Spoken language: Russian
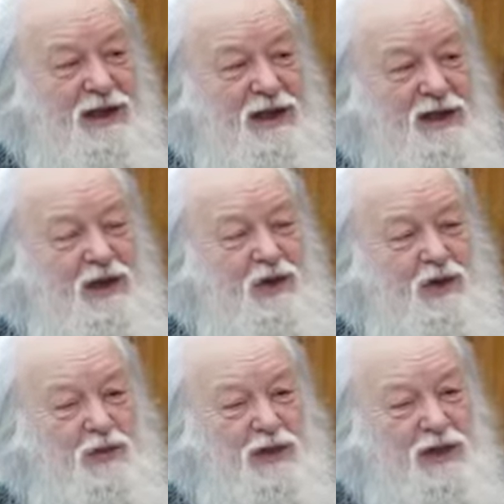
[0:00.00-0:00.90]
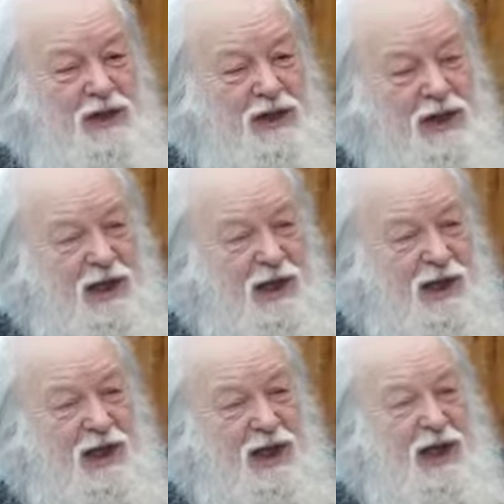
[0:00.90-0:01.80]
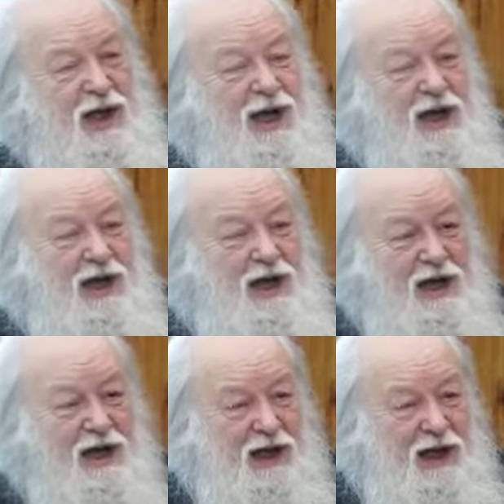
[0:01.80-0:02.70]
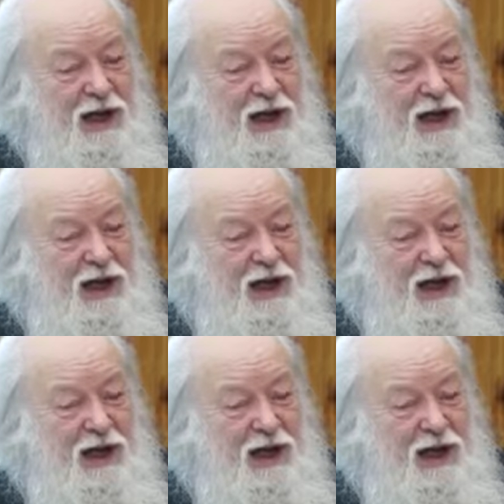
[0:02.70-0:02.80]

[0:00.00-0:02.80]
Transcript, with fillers: не думать о,